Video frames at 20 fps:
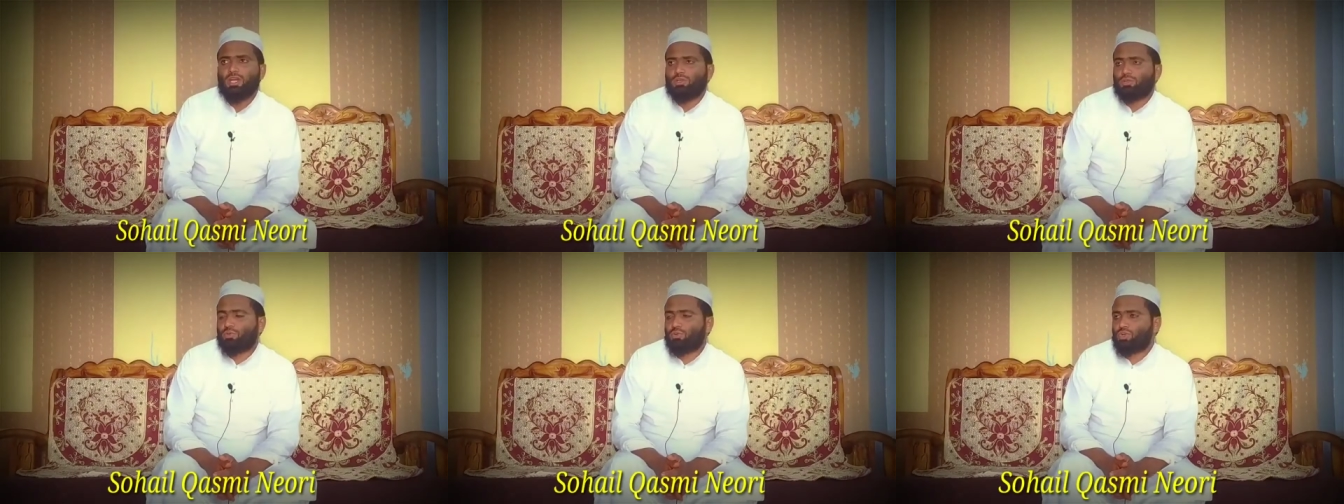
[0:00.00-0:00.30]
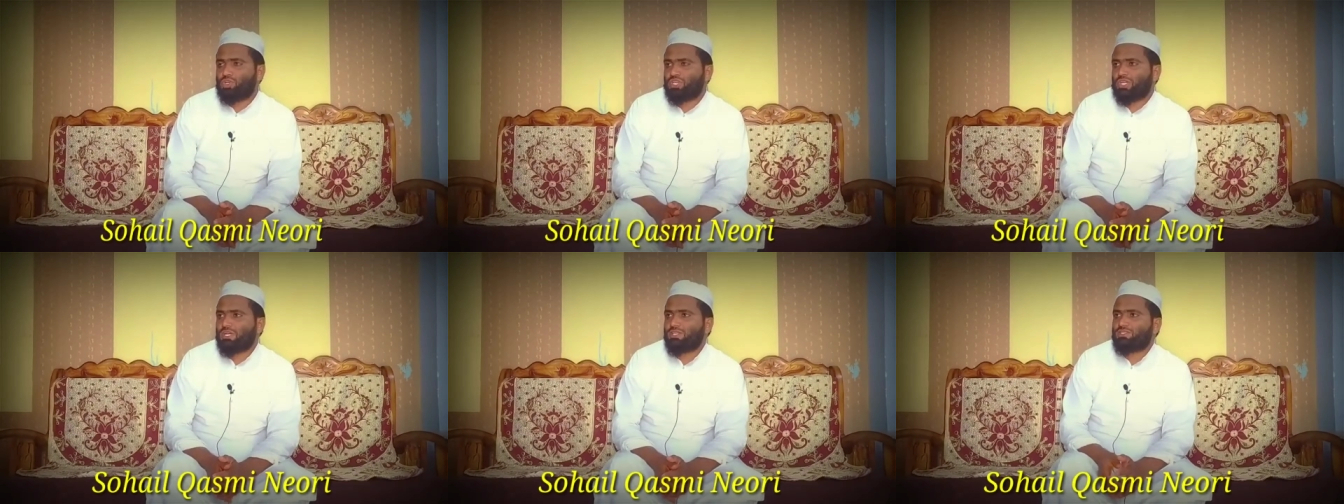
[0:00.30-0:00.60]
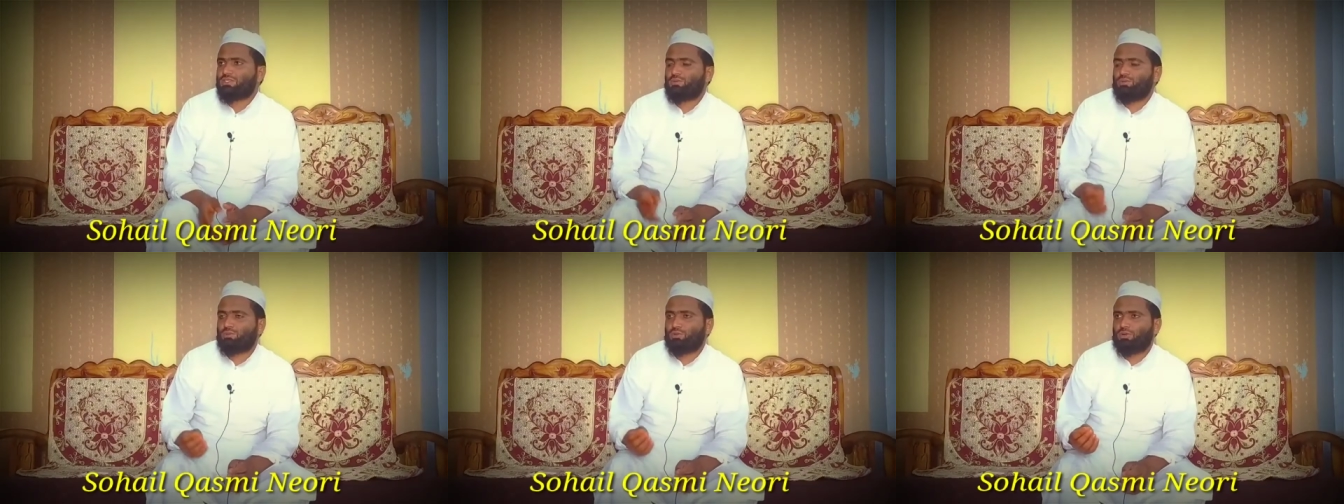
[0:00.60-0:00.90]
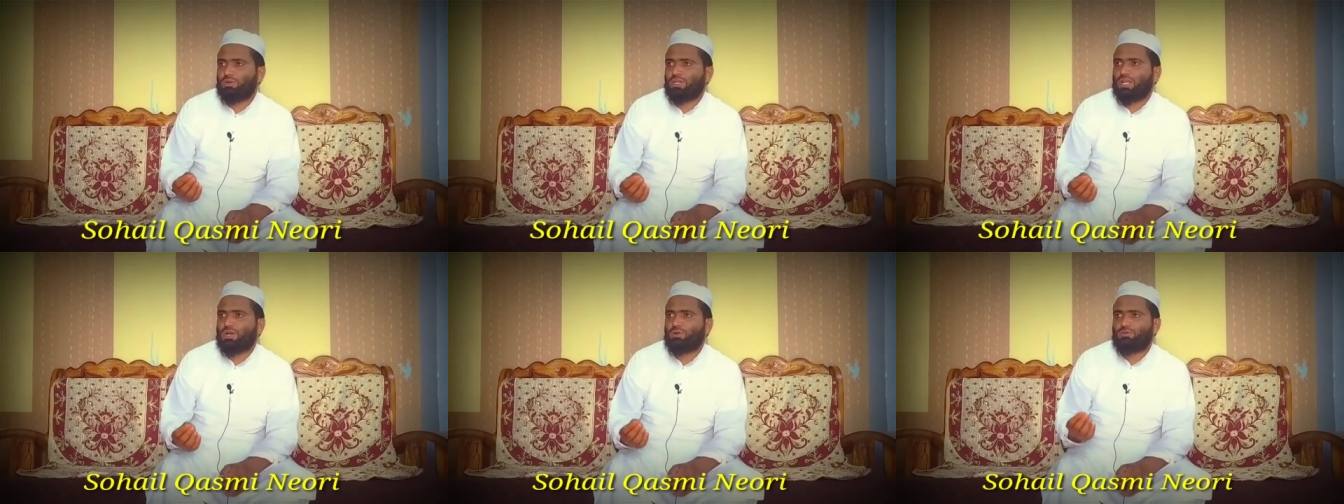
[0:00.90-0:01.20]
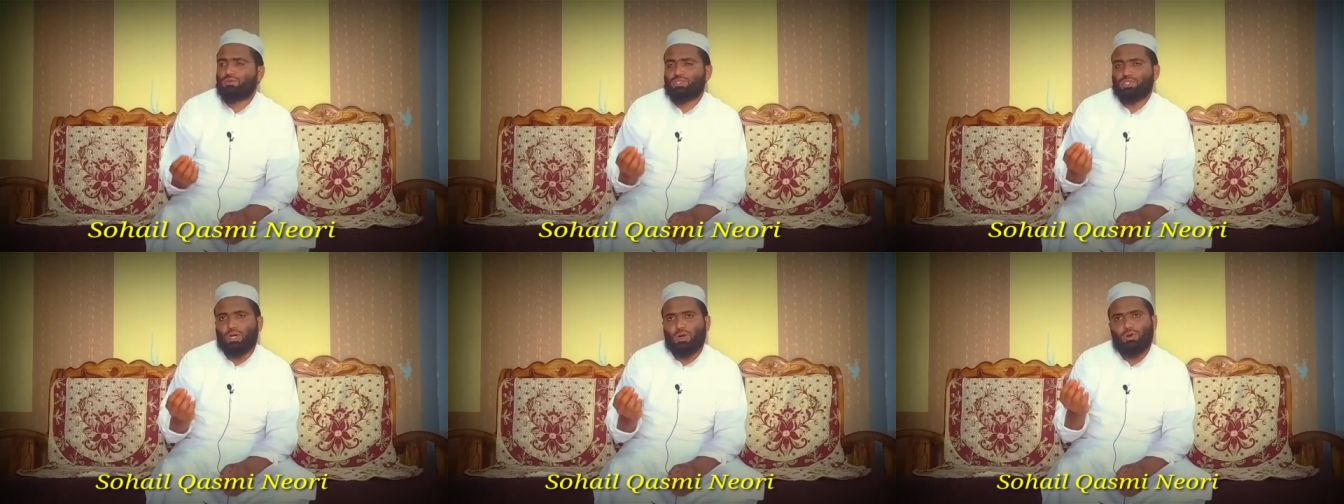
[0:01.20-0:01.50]
तो वह शख्स बोलना
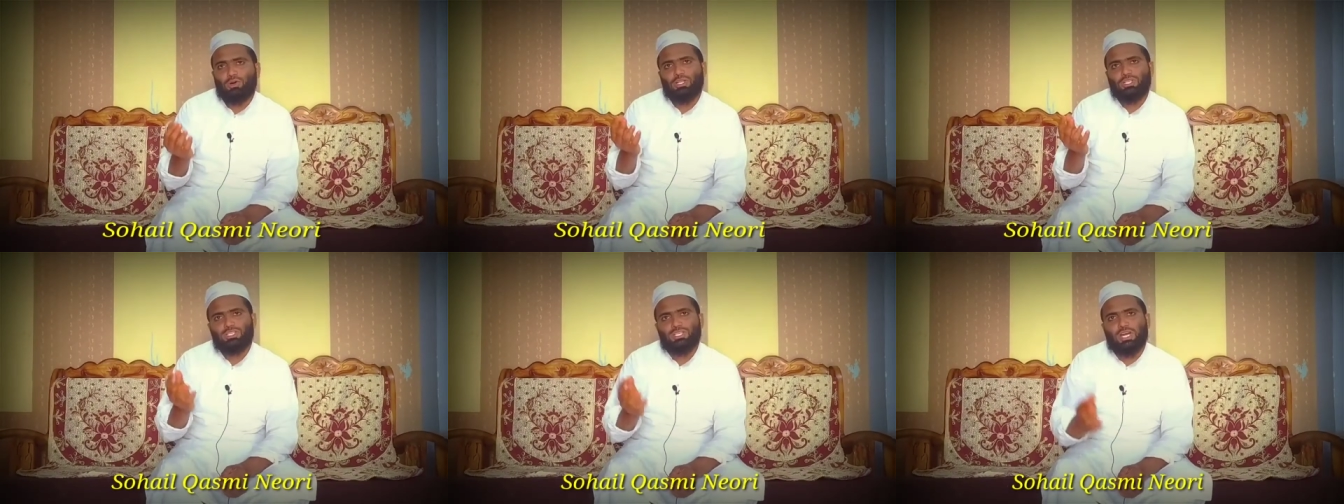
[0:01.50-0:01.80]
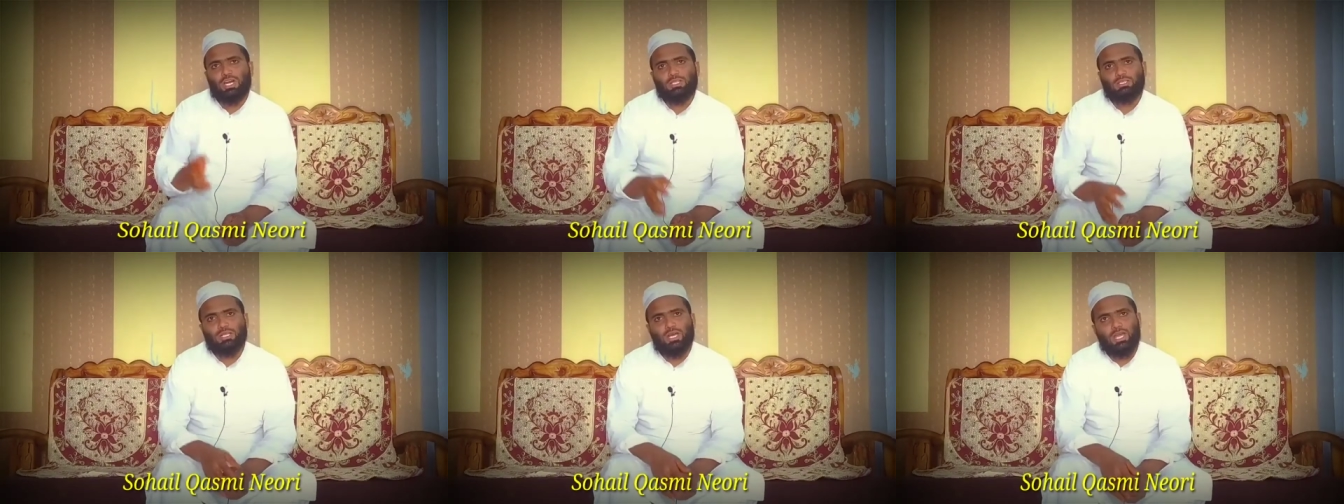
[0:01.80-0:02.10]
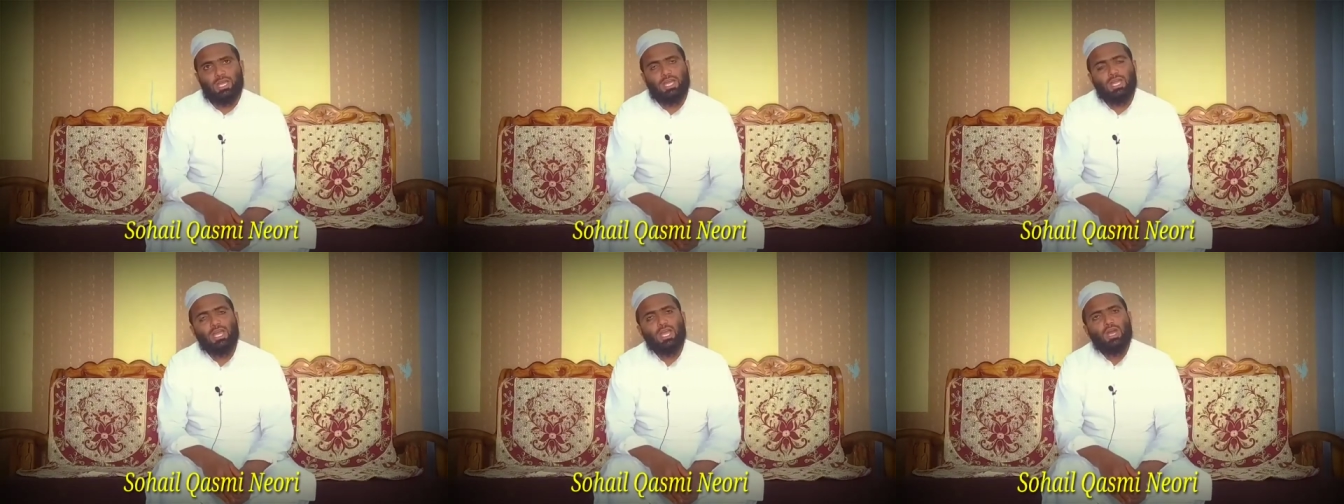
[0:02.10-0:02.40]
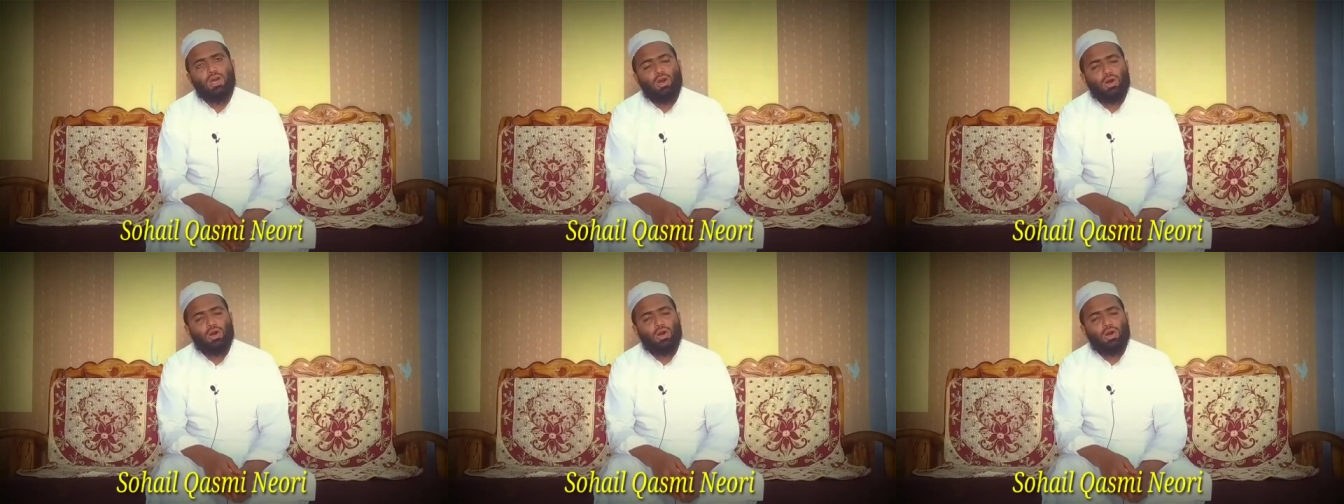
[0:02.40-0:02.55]
कुछ और चाहता है